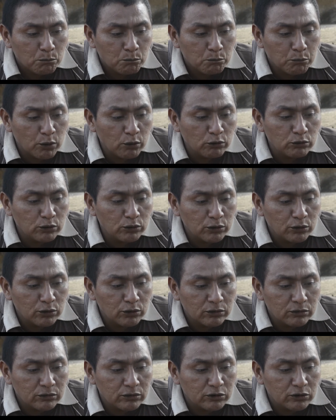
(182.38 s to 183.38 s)
pronto
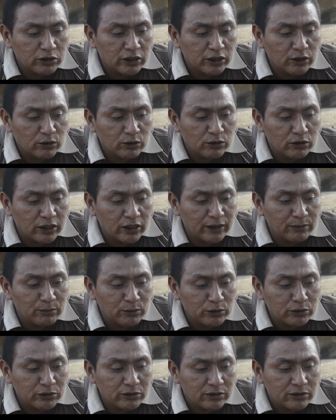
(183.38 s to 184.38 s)
nos
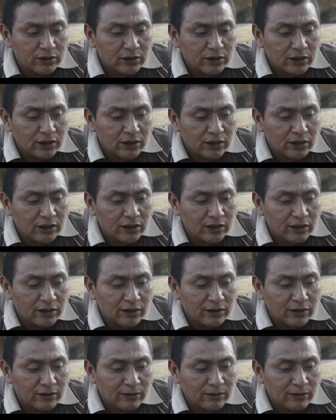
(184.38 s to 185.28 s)
encontremos eh,